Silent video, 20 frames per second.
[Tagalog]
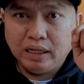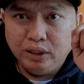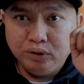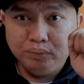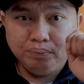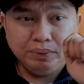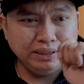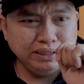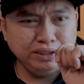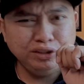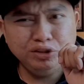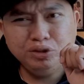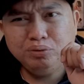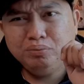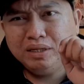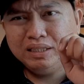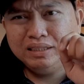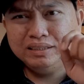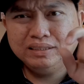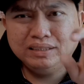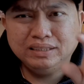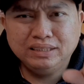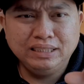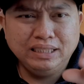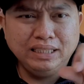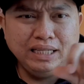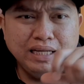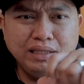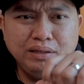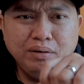Yun, pasin yung mga sa
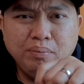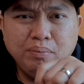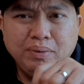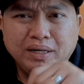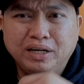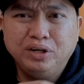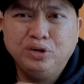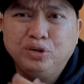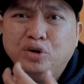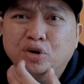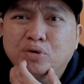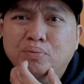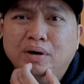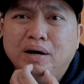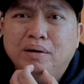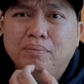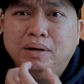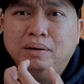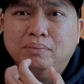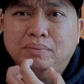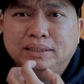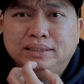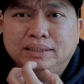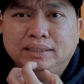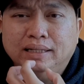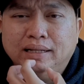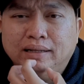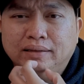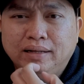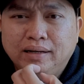sinihan, di ba, ko yung mga balbas
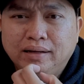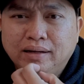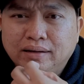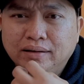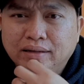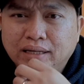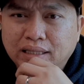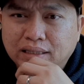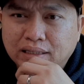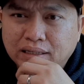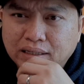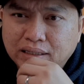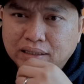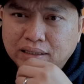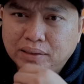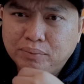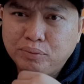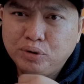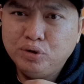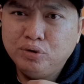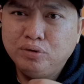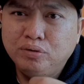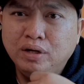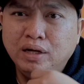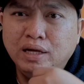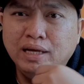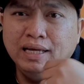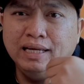nila, talagang kitang-kita mo yung